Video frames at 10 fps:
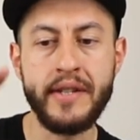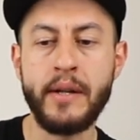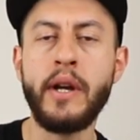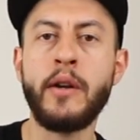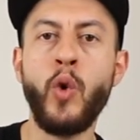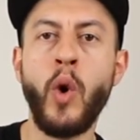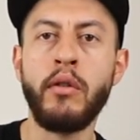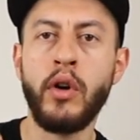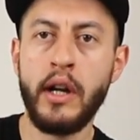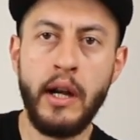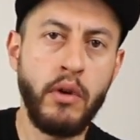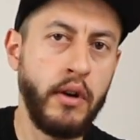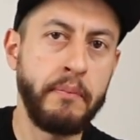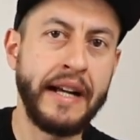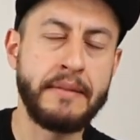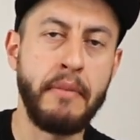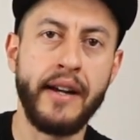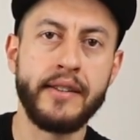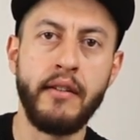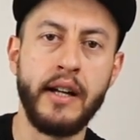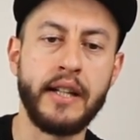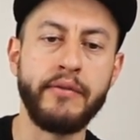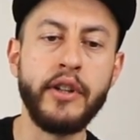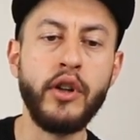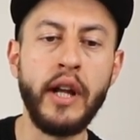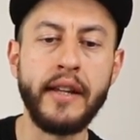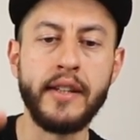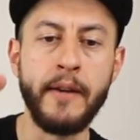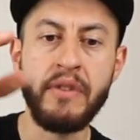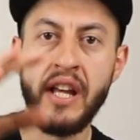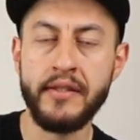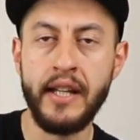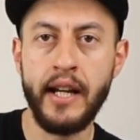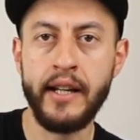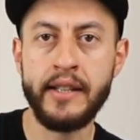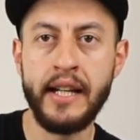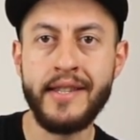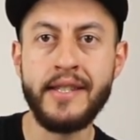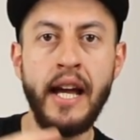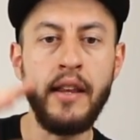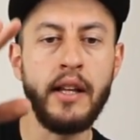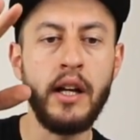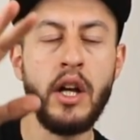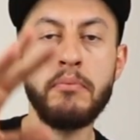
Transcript: Questa qui è, nuovo, la nuova Bag Smart, va, tra virgolette, dell'azienda.